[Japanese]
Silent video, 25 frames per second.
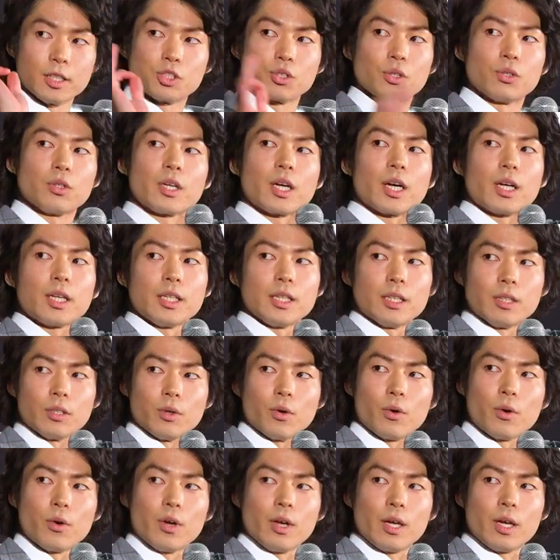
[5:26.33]
にジョン・カリー
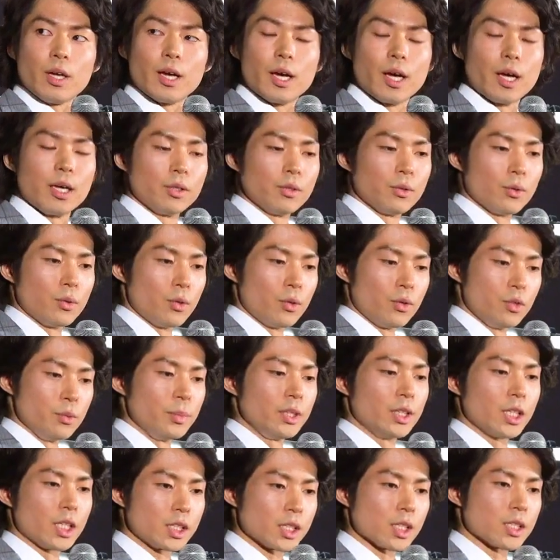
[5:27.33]
のあの生
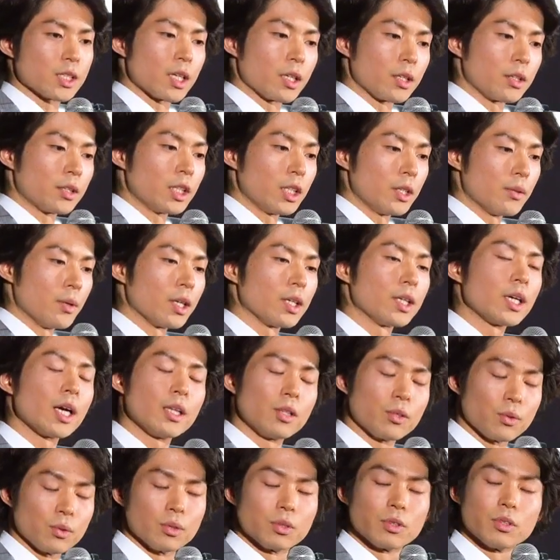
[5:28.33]
み出した作品は
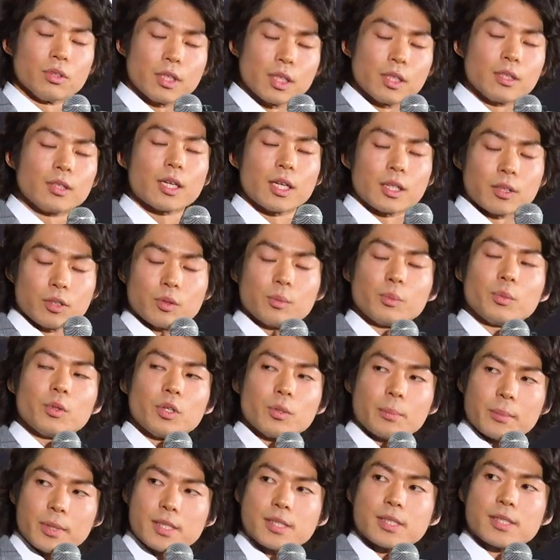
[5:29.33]
キャノンと言えるかと
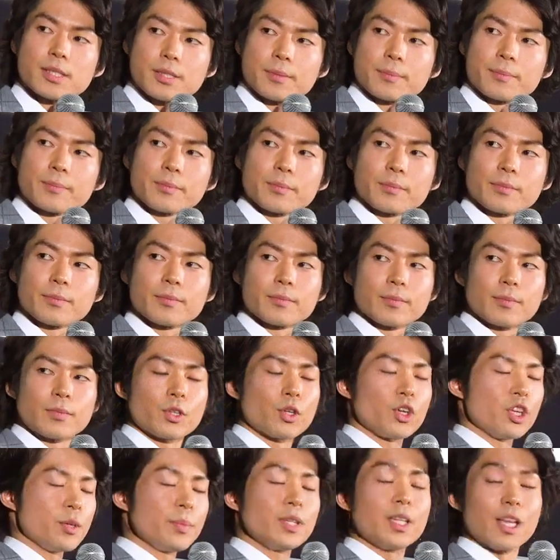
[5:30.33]
思いますなるほどもう
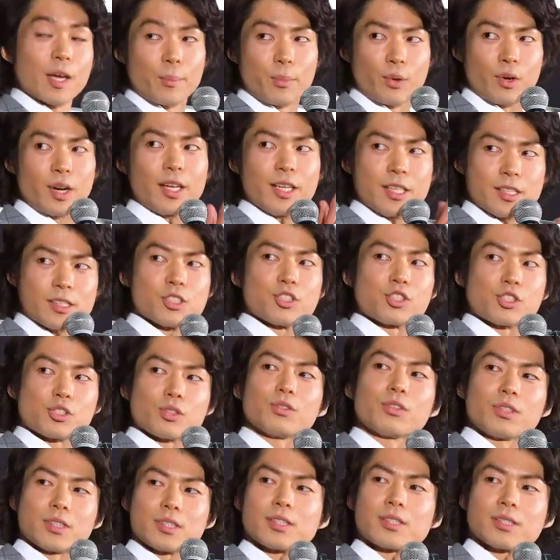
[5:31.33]
という意味でポラリス
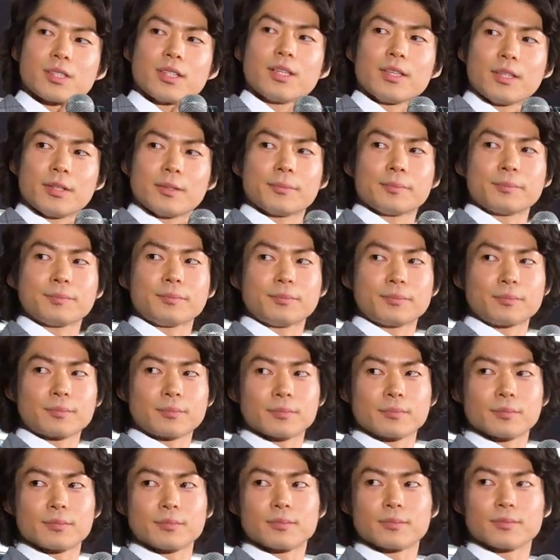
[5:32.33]
賞ですもうみんなが目指
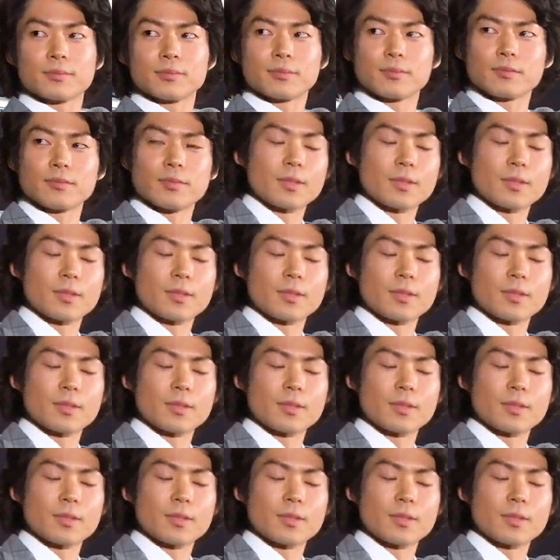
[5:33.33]
すべき